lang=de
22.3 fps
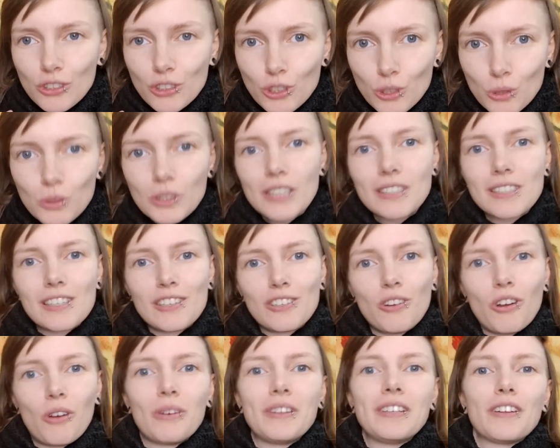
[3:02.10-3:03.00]

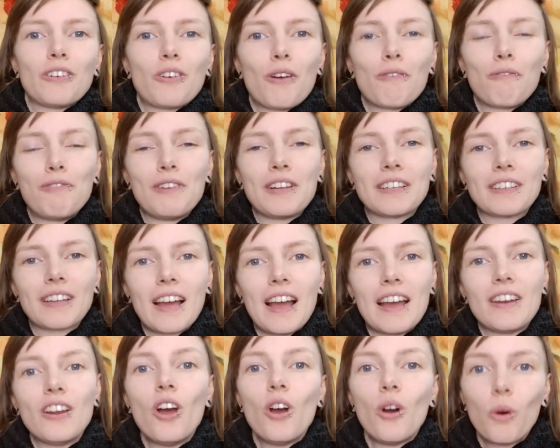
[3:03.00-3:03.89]
zusätzlich noch in den Konflikt
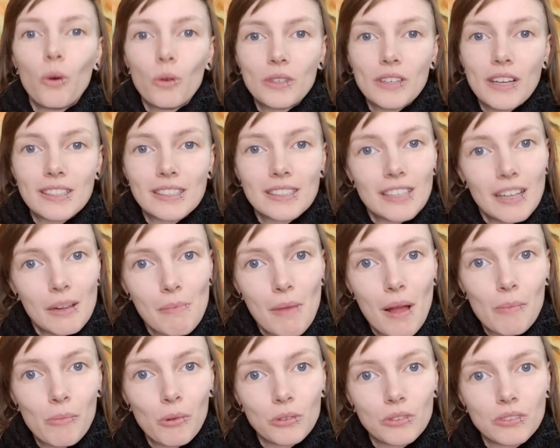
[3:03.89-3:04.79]
rein und erzähle
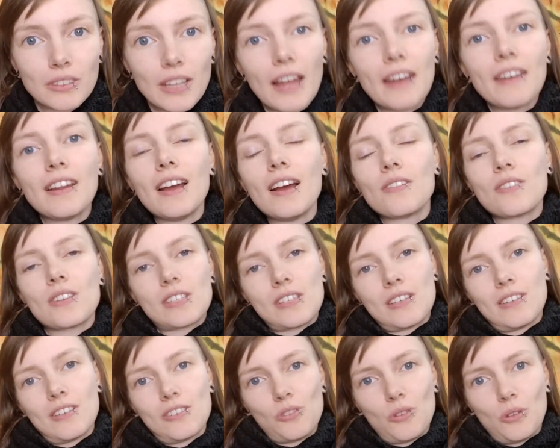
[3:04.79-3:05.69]
meinem Hund dann,
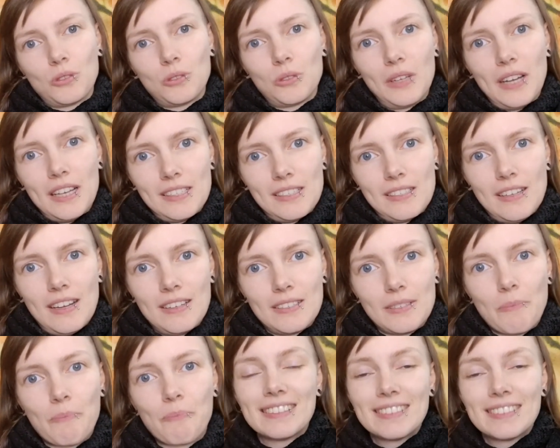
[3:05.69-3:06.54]
dass er das doch zu lassen hat.